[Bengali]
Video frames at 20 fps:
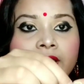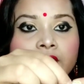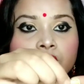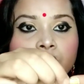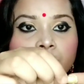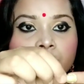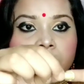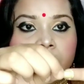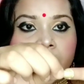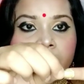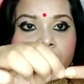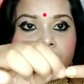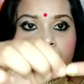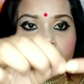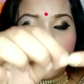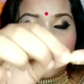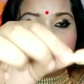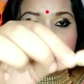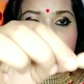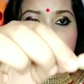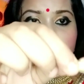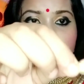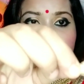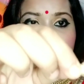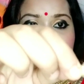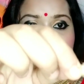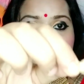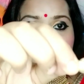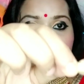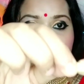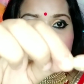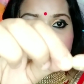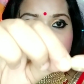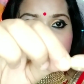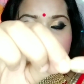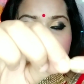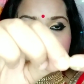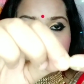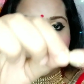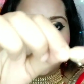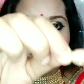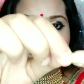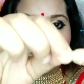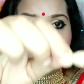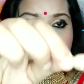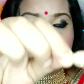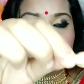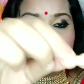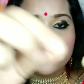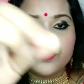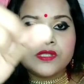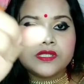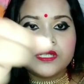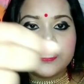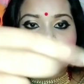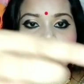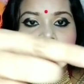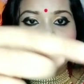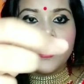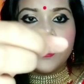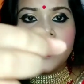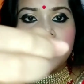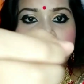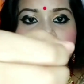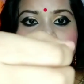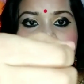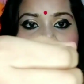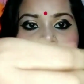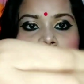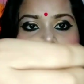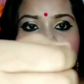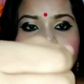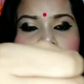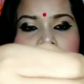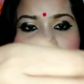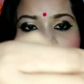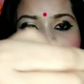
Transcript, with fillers: এতটাই শক্ত দেখো আমি টানছি কিছু হচ্ছে না এ দেখো